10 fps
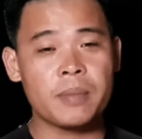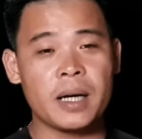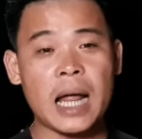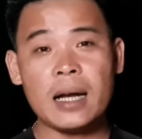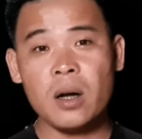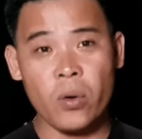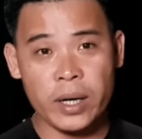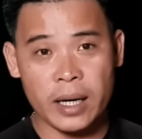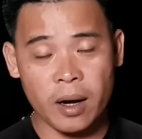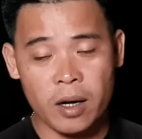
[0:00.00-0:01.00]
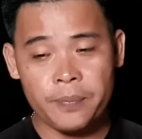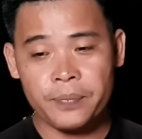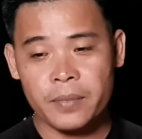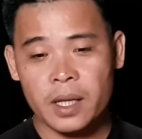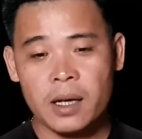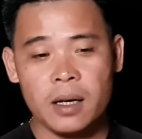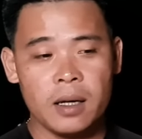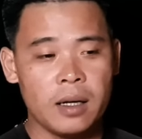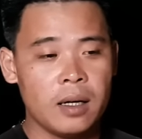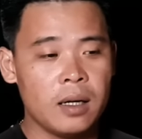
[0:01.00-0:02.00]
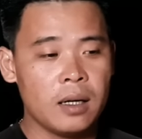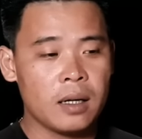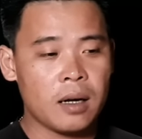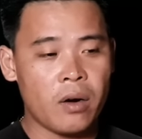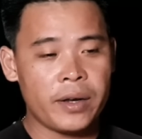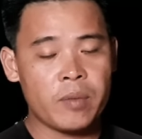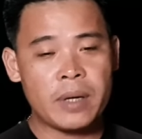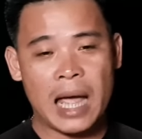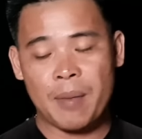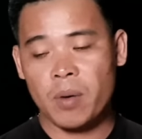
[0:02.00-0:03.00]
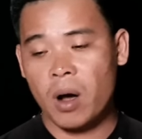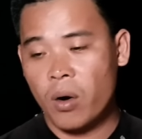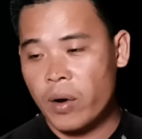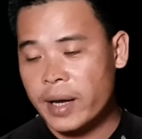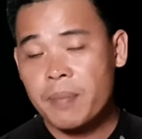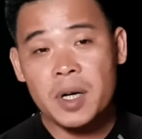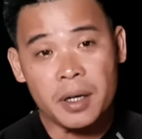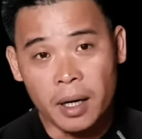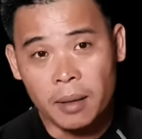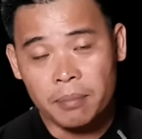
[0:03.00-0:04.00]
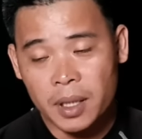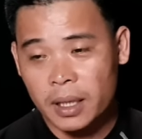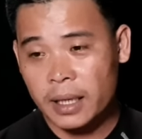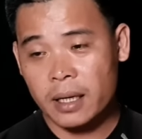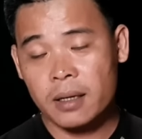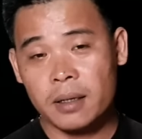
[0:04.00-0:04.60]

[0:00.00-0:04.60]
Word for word: mà nắng nôi này nọ ngồi trong nhà một hồi cái mưa mưa thì